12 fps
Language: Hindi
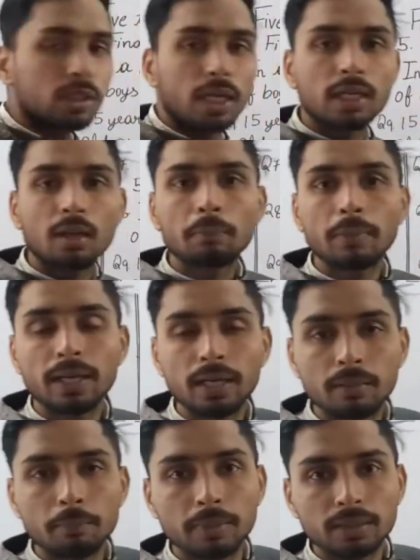हो जाएगा
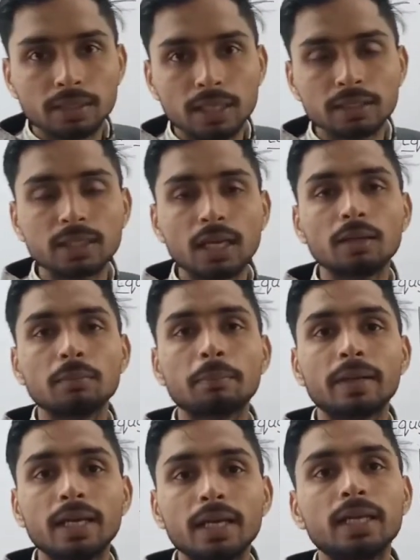पहले पंद्रह साल
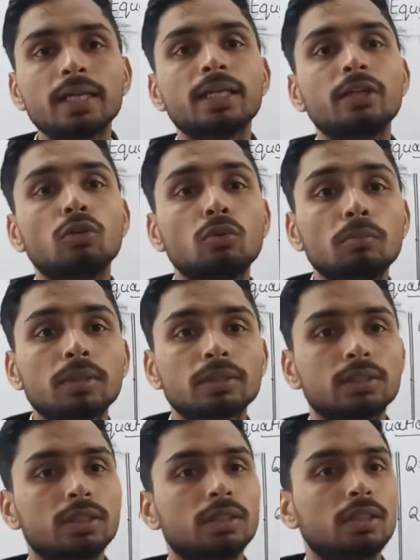पहले की उम्र
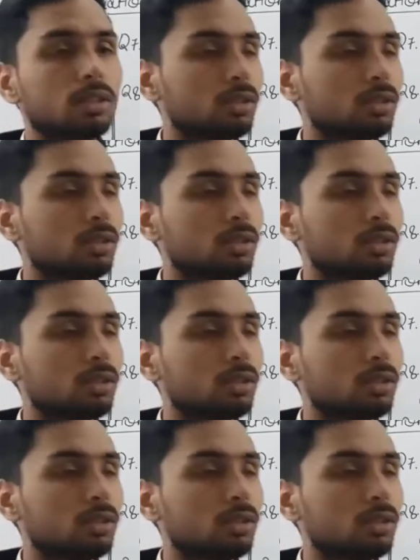से